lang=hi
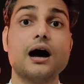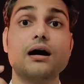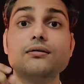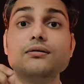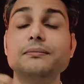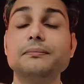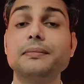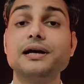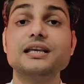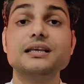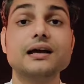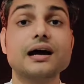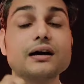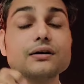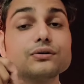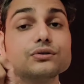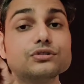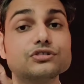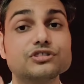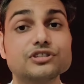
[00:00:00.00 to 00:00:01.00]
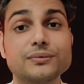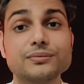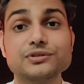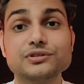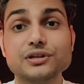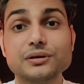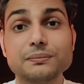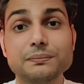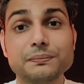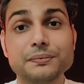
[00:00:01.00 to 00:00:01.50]
अब मैया को
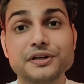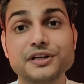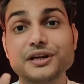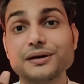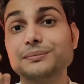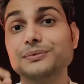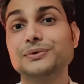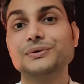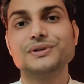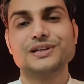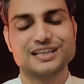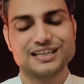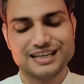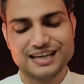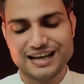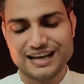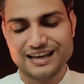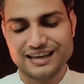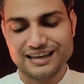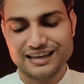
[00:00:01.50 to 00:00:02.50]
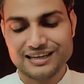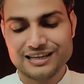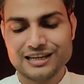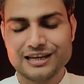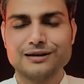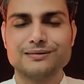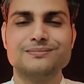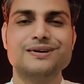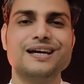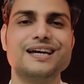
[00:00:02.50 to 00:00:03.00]
सबसे प्रिय भोग क्या है
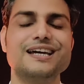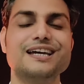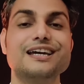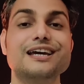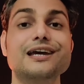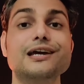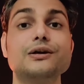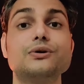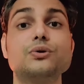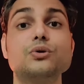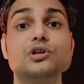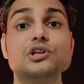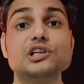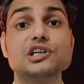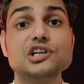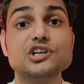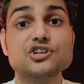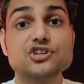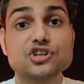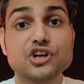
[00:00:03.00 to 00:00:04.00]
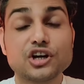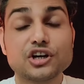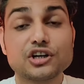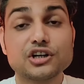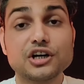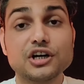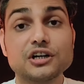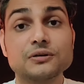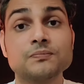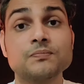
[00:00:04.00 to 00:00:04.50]
वह है गुड़ की
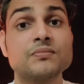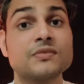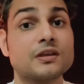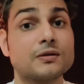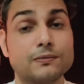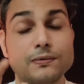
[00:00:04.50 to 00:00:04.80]
शक्कर